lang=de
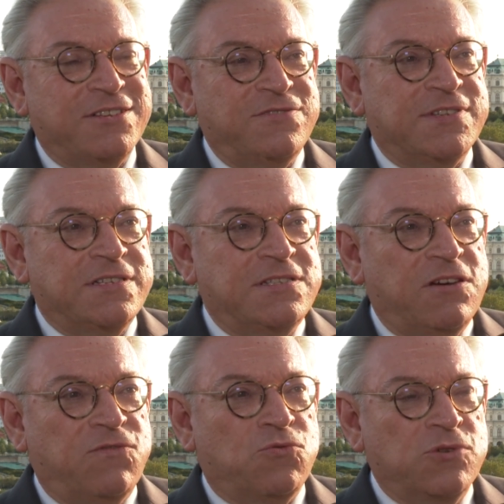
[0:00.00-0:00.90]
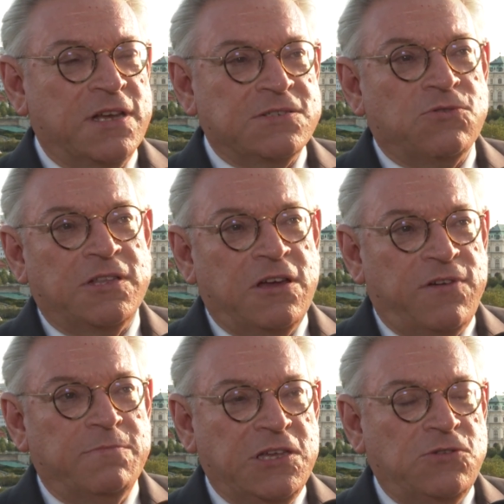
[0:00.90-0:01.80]
Also wir sind sehr froh, dass auch in der
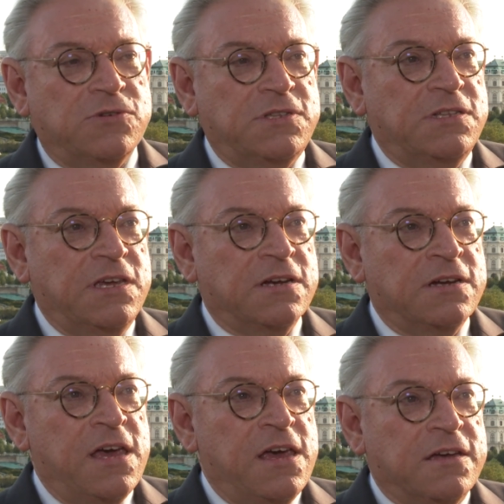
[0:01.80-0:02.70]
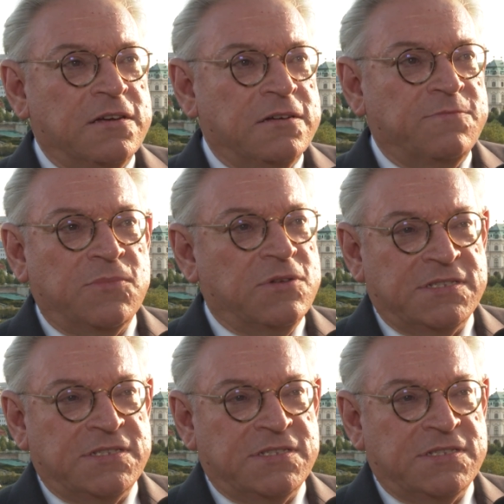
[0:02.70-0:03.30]
Vermietung die Dinge ähm,